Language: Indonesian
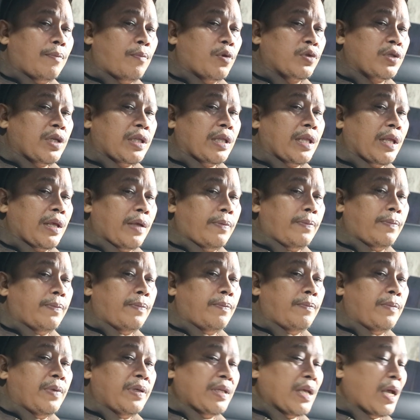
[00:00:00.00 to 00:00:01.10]
positif
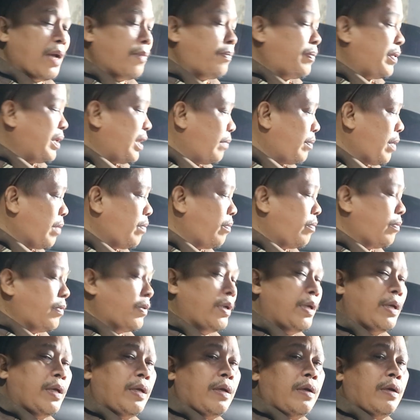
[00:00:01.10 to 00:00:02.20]
bisa penyebab
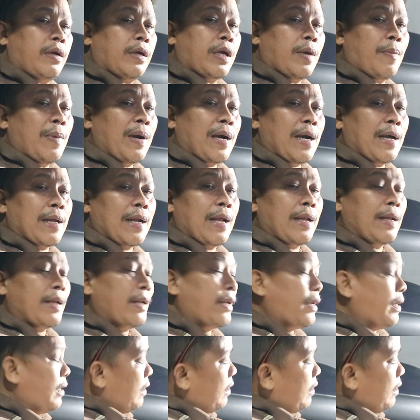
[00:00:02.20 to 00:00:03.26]
kebakaran